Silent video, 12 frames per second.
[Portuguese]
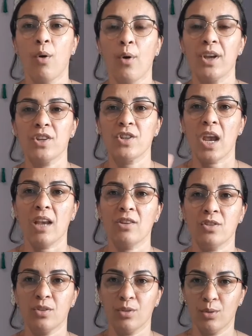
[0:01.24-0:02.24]
Oi,
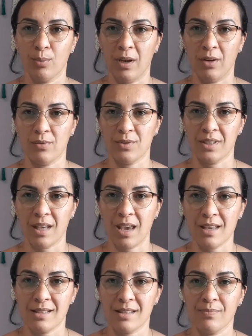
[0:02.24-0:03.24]
gente, tudo bem com
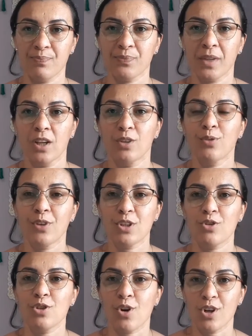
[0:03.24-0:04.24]
vocês? No
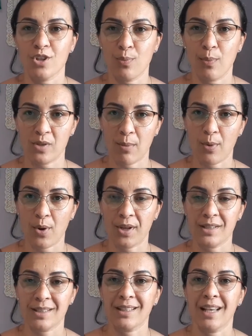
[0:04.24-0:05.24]
vídeo de hoje, meus
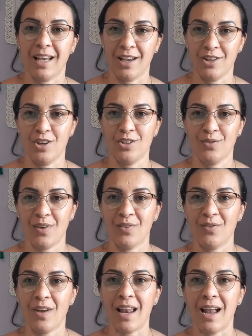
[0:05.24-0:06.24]
amores, a gente
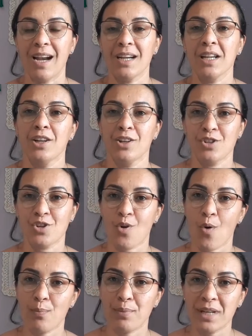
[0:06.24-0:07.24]
vai falar de
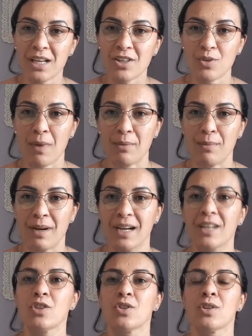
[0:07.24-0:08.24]
comprinhas de
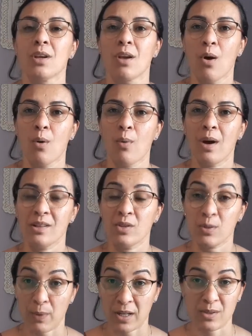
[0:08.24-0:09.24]
barbante, quais
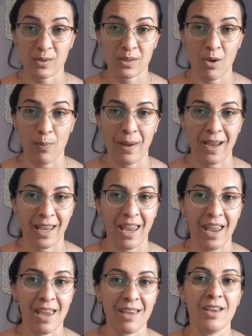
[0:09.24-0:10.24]
os preços que eu
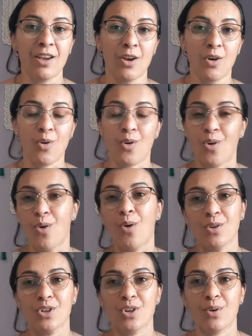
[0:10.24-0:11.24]
paguei,
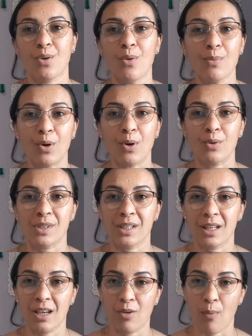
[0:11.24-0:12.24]
onde eu, como eu
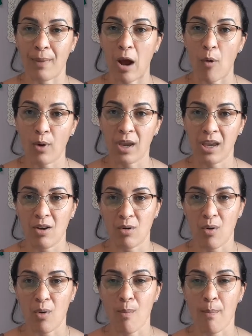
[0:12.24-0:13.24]
consegui comprar, o que eu
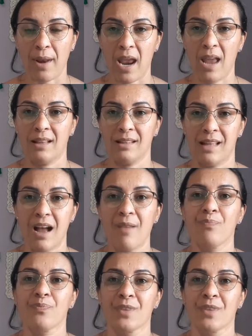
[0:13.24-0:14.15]
comprei, tá?